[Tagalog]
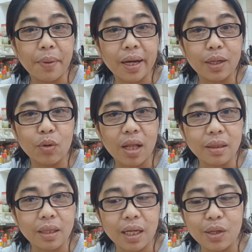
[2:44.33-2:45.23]

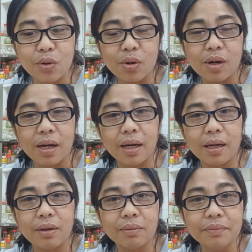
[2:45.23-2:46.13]
Napaka-ignorante nyo. Ha? Ah?
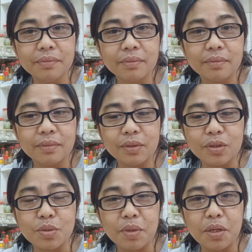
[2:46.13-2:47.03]

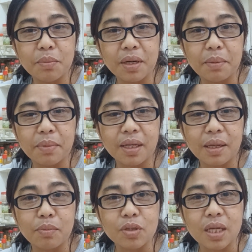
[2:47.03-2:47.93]
Diyos me, yung marimar
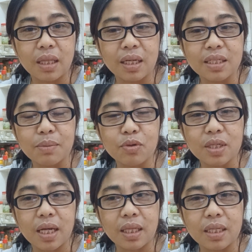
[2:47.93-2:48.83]
table settings, table
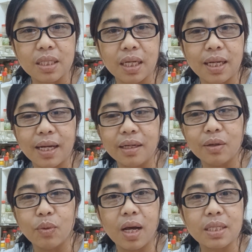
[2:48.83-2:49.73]
settings ka dyan.
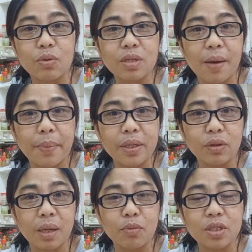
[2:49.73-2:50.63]
Wala sa usapan
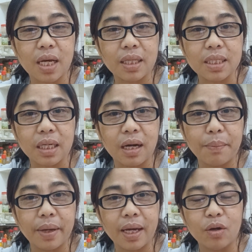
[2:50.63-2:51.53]
yung table settings sa
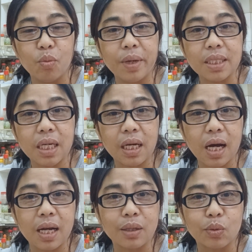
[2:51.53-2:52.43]
gabi. Gumising
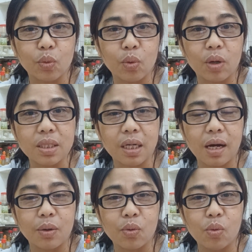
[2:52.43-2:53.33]
ka, natutulog ka sa
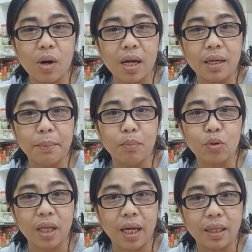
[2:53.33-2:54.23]
kangkungan, yung
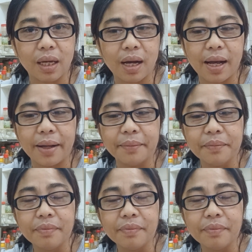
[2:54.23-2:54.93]
botete ka.